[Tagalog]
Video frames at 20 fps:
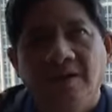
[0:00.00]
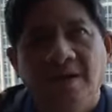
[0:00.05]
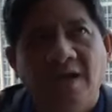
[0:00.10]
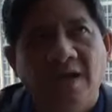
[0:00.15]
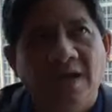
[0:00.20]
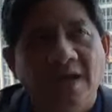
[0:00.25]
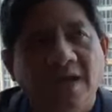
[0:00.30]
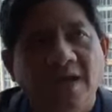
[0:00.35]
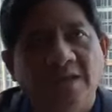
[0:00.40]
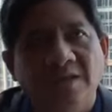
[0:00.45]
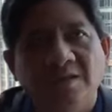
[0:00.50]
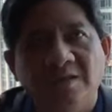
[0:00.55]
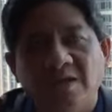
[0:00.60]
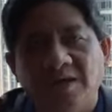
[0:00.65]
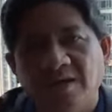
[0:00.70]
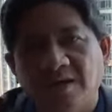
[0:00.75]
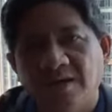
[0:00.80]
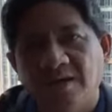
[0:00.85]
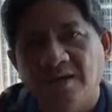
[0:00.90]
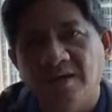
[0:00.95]
And
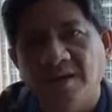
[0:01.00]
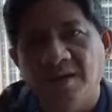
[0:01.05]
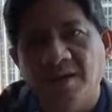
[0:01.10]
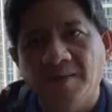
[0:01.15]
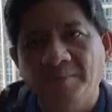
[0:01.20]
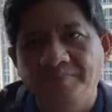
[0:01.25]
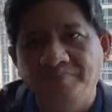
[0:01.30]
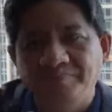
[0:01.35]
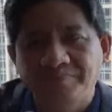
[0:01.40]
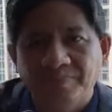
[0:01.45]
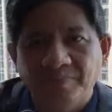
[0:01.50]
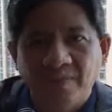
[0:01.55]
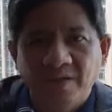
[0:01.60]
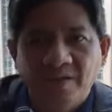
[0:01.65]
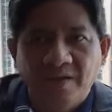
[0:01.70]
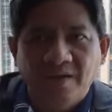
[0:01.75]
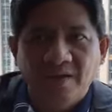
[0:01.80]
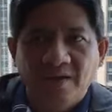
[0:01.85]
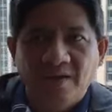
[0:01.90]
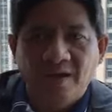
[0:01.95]
uh,
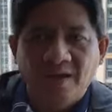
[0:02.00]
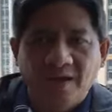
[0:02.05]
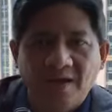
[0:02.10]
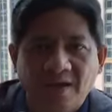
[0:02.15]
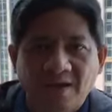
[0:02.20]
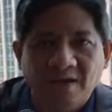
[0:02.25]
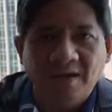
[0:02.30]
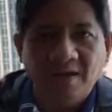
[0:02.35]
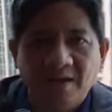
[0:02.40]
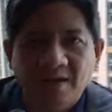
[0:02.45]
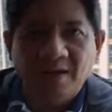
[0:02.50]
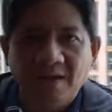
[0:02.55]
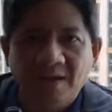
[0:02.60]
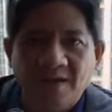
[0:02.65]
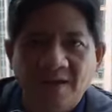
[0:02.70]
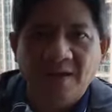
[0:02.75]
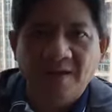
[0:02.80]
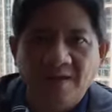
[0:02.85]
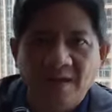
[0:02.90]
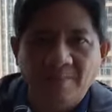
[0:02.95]

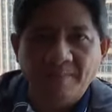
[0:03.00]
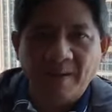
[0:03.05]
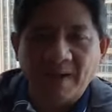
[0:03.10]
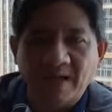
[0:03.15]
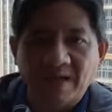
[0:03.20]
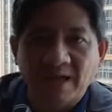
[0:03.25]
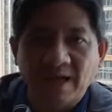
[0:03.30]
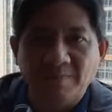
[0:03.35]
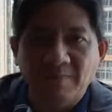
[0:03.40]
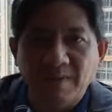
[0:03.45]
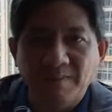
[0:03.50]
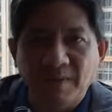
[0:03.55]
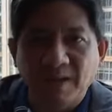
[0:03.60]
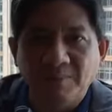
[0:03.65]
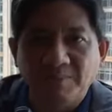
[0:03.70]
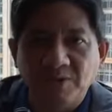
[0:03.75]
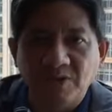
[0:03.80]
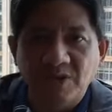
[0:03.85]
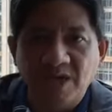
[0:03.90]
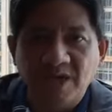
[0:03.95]
uh, napakaraming
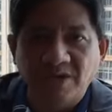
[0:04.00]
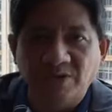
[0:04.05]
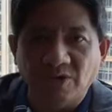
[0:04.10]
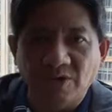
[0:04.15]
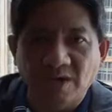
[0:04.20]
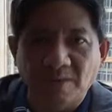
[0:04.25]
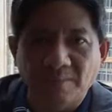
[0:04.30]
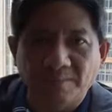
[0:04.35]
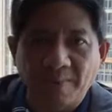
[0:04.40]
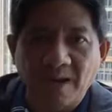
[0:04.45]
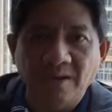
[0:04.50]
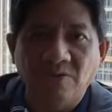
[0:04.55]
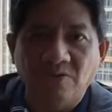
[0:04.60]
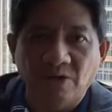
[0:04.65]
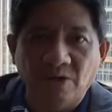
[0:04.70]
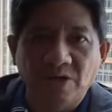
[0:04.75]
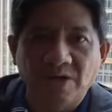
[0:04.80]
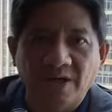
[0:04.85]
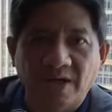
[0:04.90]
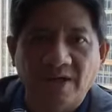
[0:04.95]
mga proyekto ng
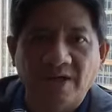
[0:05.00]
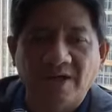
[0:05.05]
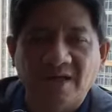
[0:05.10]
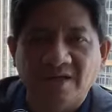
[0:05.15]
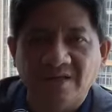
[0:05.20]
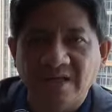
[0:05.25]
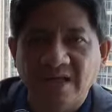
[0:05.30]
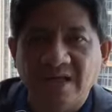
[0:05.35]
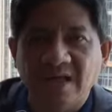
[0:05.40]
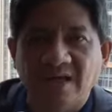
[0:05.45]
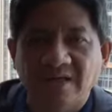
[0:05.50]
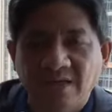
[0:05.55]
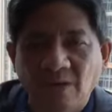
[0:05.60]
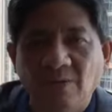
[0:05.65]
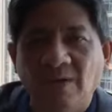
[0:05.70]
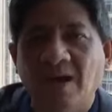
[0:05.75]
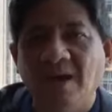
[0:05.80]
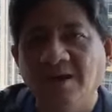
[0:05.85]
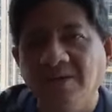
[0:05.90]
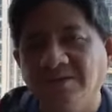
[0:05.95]
PAGCOR na
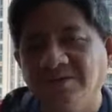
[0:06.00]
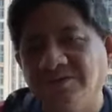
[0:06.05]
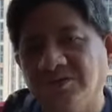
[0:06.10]
ginagawa.